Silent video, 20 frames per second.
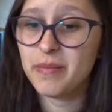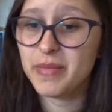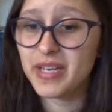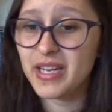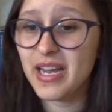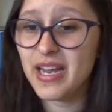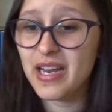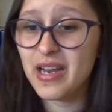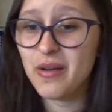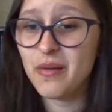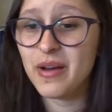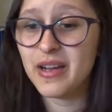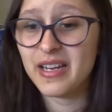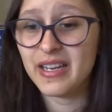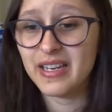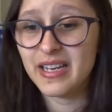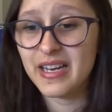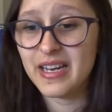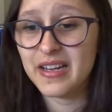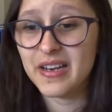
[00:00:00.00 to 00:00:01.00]
Micaela va a
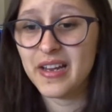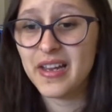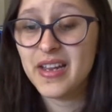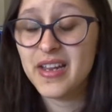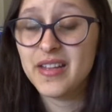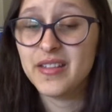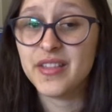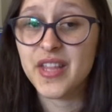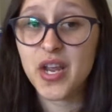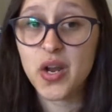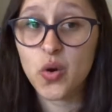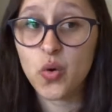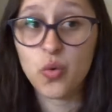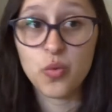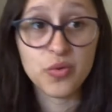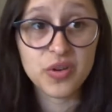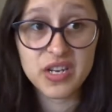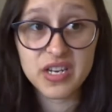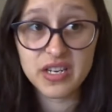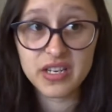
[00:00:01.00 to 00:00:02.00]
querer
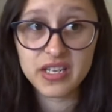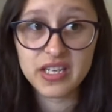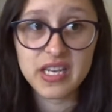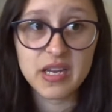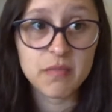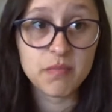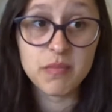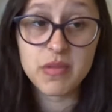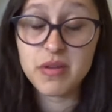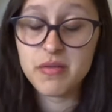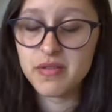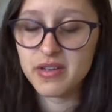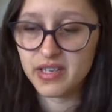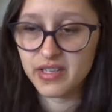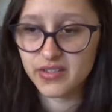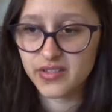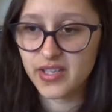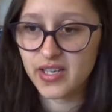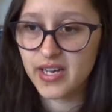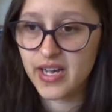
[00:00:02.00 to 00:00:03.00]
descubrir quién vive en
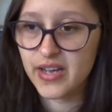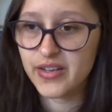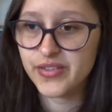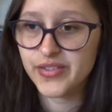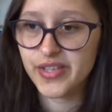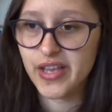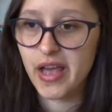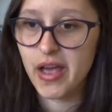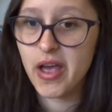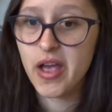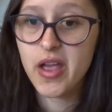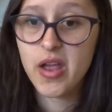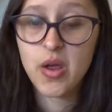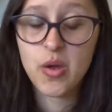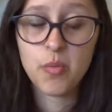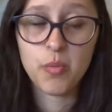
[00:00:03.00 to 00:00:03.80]
esa casa,